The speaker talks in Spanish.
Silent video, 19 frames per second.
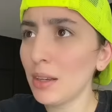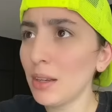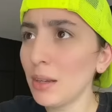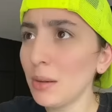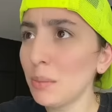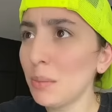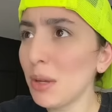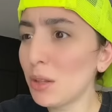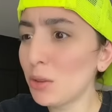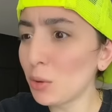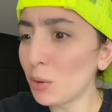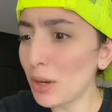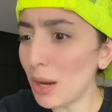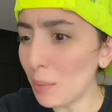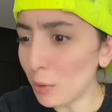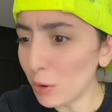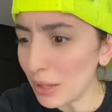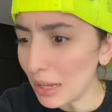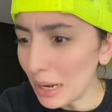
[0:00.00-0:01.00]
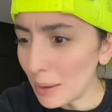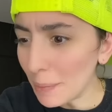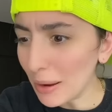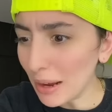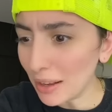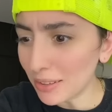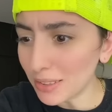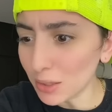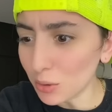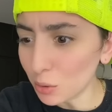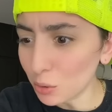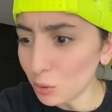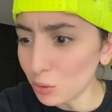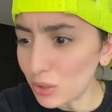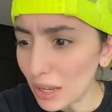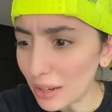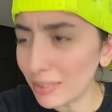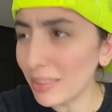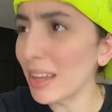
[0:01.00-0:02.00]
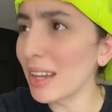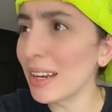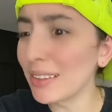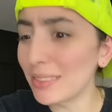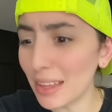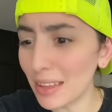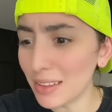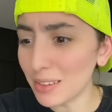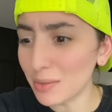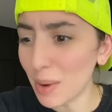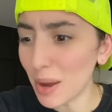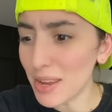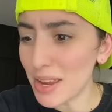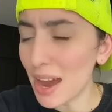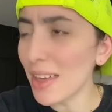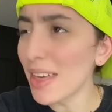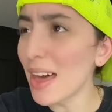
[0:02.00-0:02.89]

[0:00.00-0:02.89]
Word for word: Victoria, ¿por qué le pegaste con un sartén? ¡Está desmayada!